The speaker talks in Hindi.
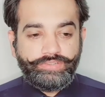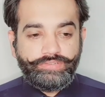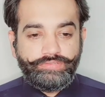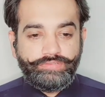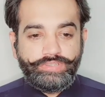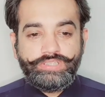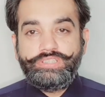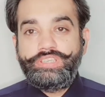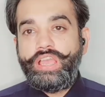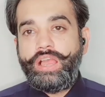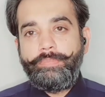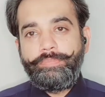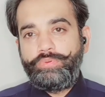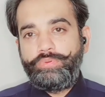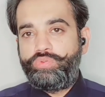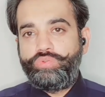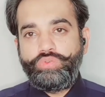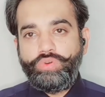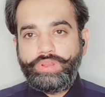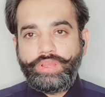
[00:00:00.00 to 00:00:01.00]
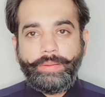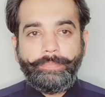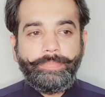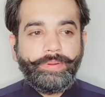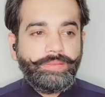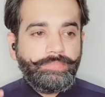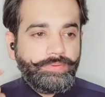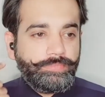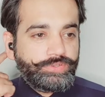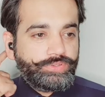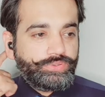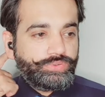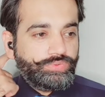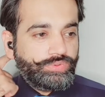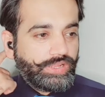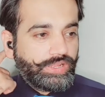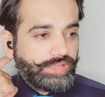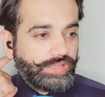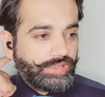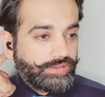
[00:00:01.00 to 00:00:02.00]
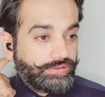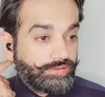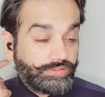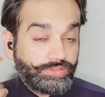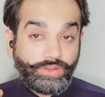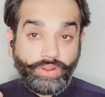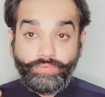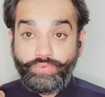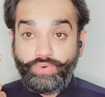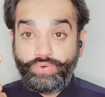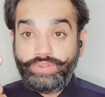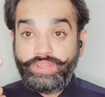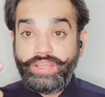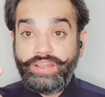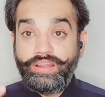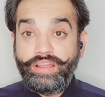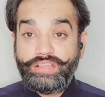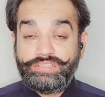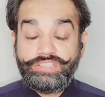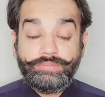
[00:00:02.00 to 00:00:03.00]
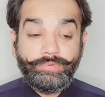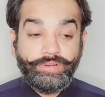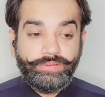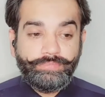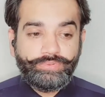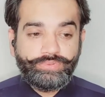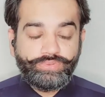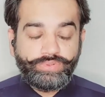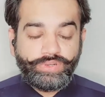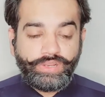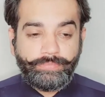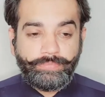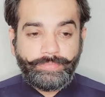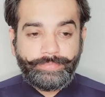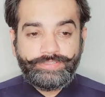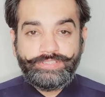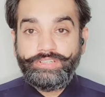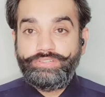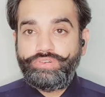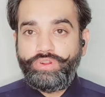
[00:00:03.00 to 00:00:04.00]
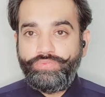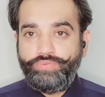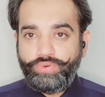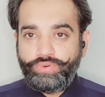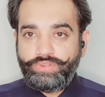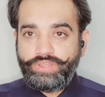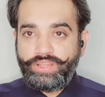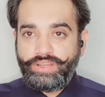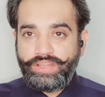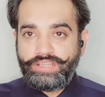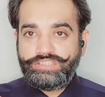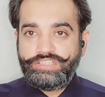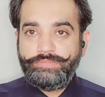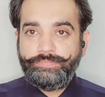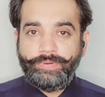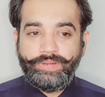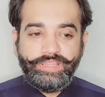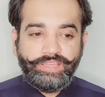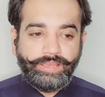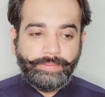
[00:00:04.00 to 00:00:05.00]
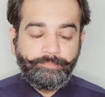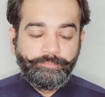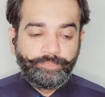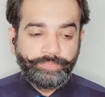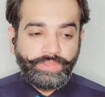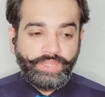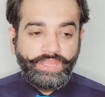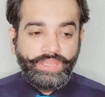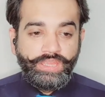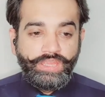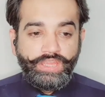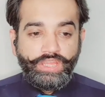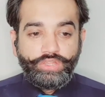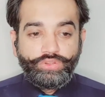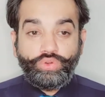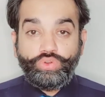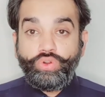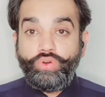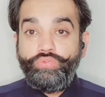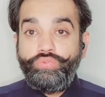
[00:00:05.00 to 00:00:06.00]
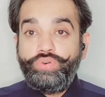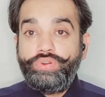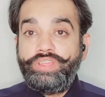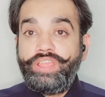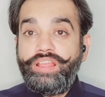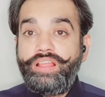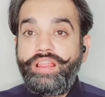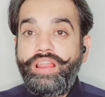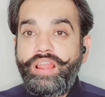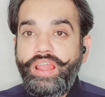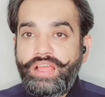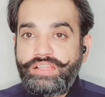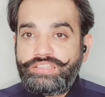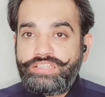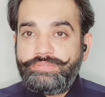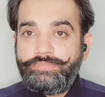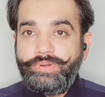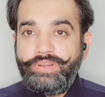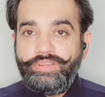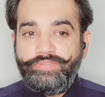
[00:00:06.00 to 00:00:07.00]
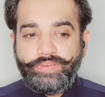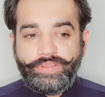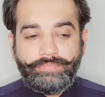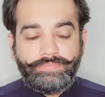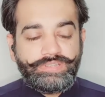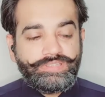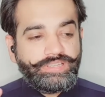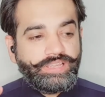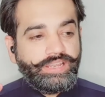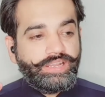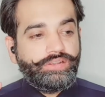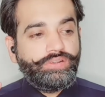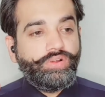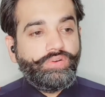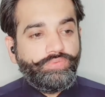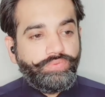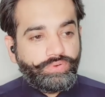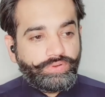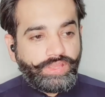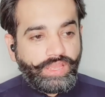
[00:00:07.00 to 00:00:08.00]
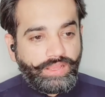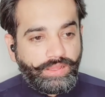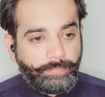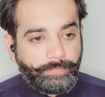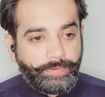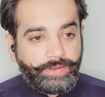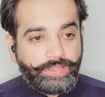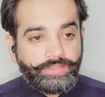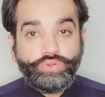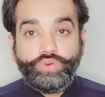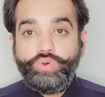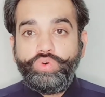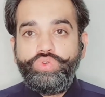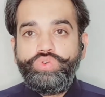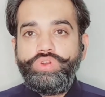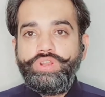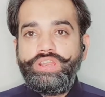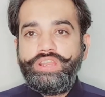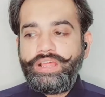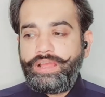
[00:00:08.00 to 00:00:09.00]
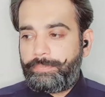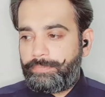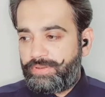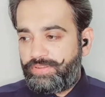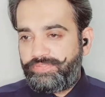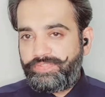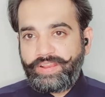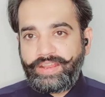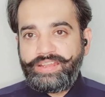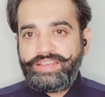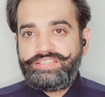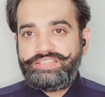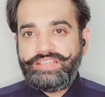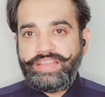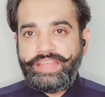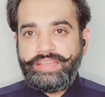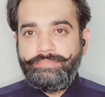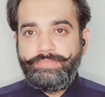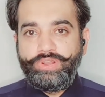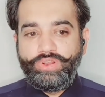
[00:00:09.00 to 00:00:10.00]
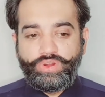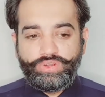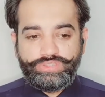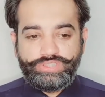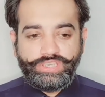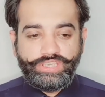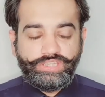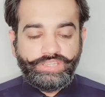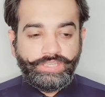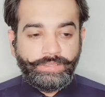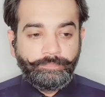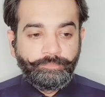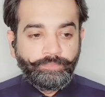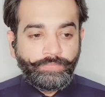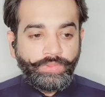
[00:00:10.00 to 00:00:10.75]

जिसके आप लोगों को कपड़े भी मशहूर हैं टॉम फोर्ड की ग्लासेस बड़ी मशहूर हैं मेरे पास एक टॉम फोर्ड की ग्लासेस पड़ी हैं तो टॉम फोर्ड की ग्लासेस बड़ी फेमस हैं टॉम फोर्ड के कपड़े तो उन्होंने ना अपनी फ्रेगरेंस लाइन भी लॉन्च की थी